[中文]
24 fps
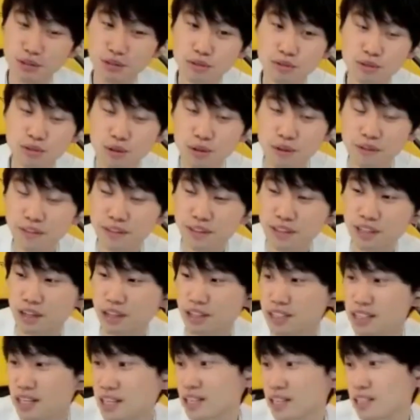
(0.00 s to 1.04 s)
从九月份到
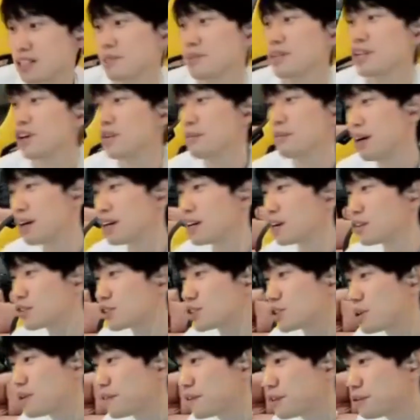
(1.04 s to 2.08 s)
一直在跟他们聊嘛。然后
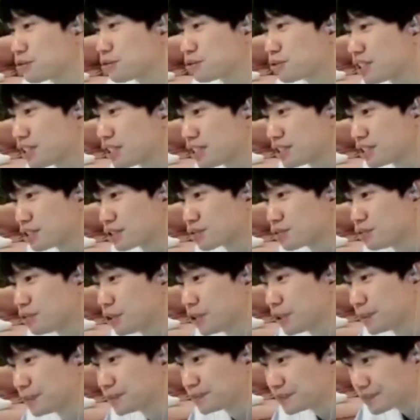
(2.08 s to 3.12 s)
十一月份我就跟李宁
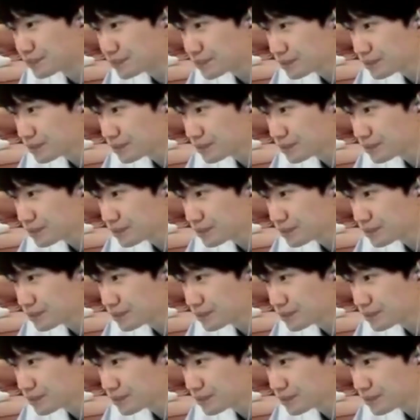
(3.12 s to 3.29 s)
说，